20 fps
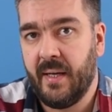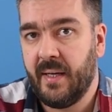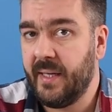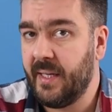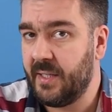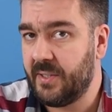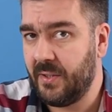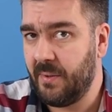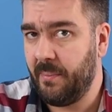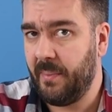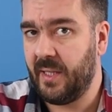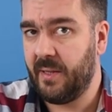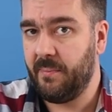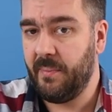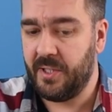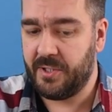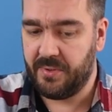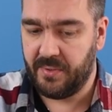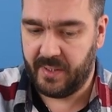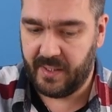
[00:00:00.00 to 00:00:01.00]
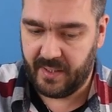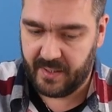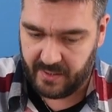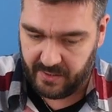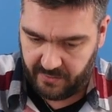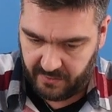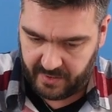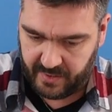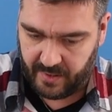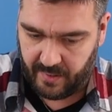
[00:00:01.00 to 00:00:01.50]
Я особо отмечу,
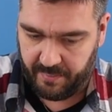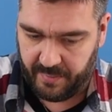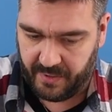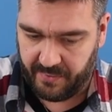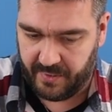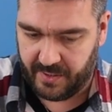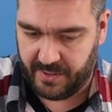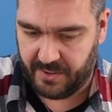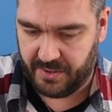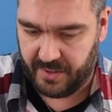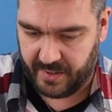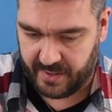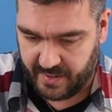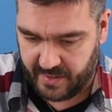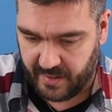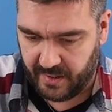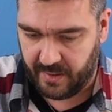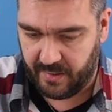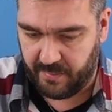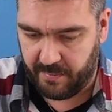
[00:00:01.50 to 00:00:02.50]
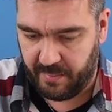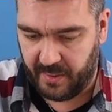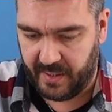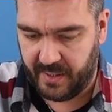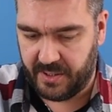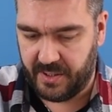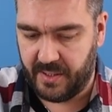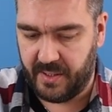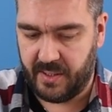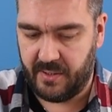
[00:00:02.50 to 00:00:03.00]
если вот я при вас сейчас сделал
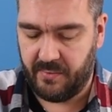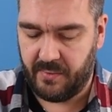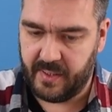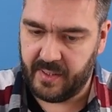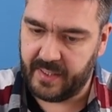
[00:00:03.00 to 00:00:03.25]
положить его,